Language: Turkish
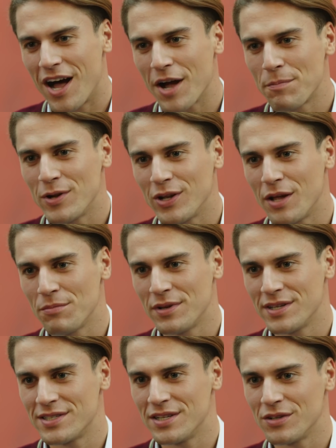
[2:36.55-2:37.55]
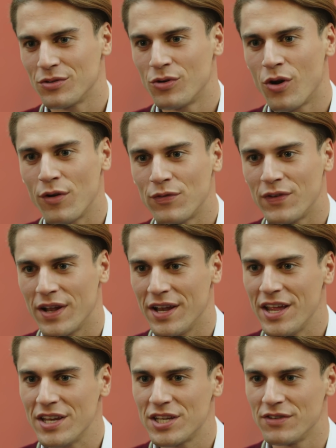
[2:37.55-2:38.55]
akbil olan birisinin golfle
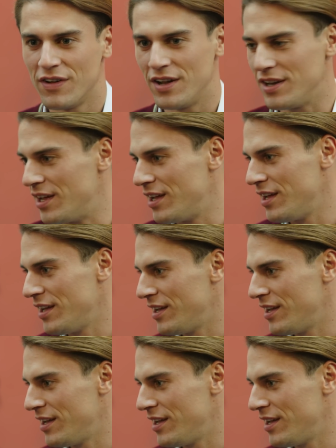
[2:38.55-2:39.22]
ne işi var ya?